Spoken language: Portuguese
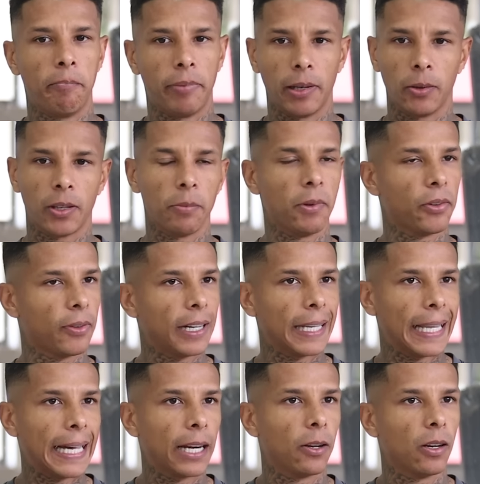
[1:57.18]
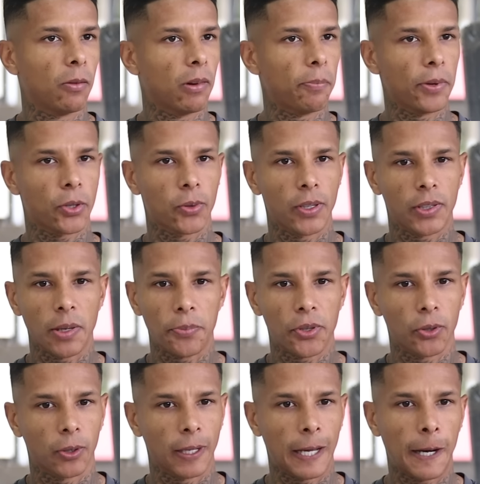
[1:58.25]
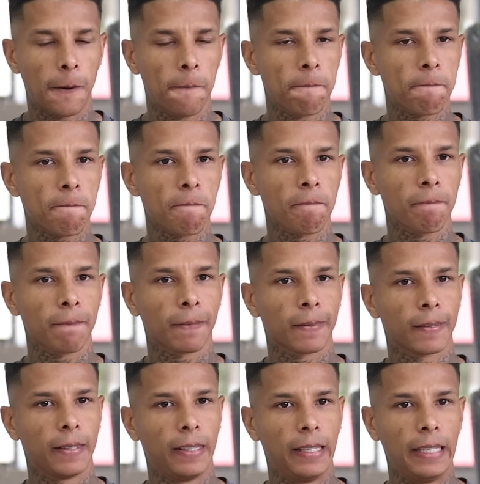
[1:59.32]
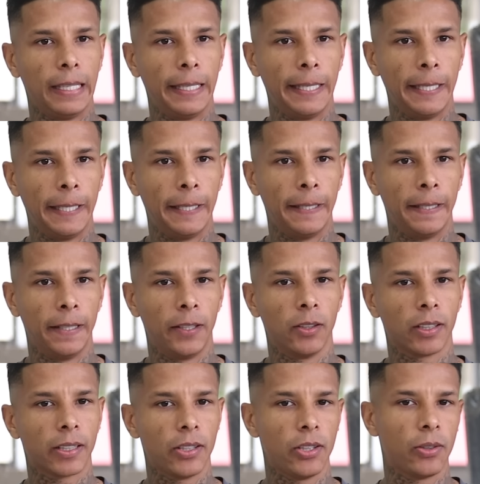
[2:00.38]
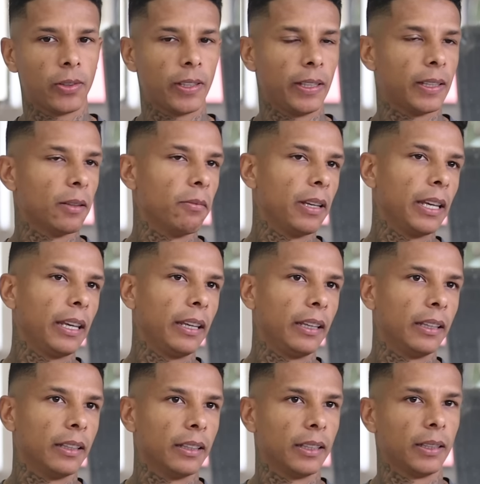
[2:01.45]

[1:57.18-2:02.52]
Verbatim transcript: Pelo que me falaram, é uma pessoa excepcional. E eu acredito que também,